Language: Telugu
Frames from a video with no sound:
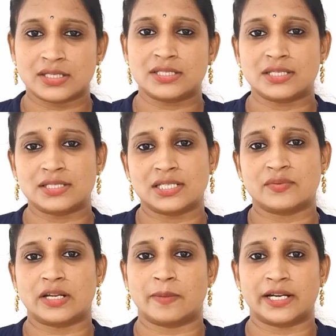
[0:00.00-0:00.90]
చిన్న చిన్న
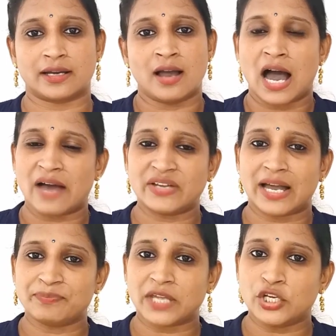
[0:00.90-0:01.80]
చిన్నవి అనమాట అవి
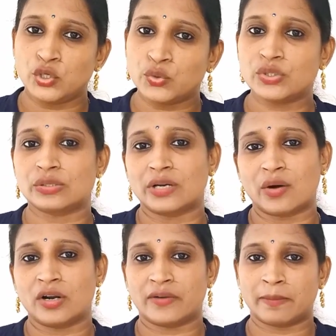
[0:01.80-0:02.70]
అంత యూజ్
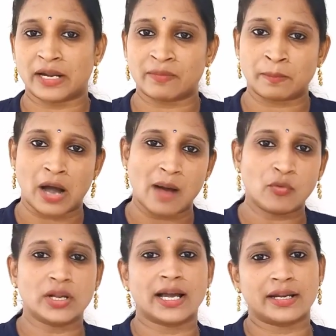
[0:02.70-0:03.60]
కూడా ఉండవండి కానీ మనం
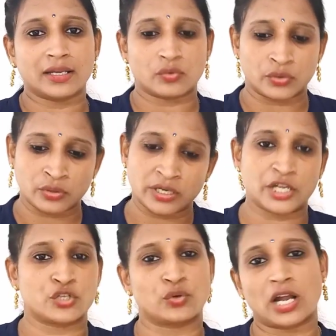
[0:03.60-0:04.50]
మామూలుగానే కుట్టు
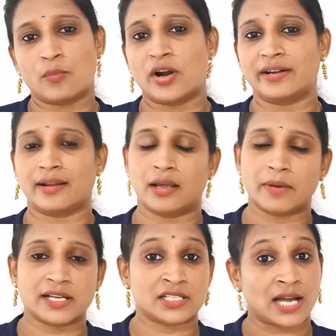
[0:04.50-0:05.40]
నేర్చుకున్నాము అంటేనే
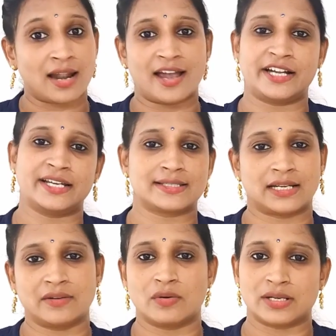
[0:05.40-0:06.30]
మనకి చాలా ఐడియాస్
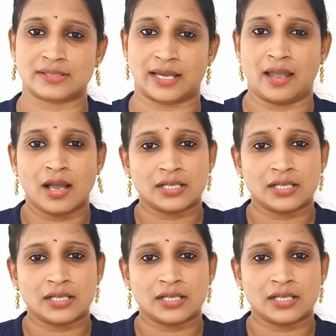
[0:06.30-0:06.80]
అనేవి వస్తాయి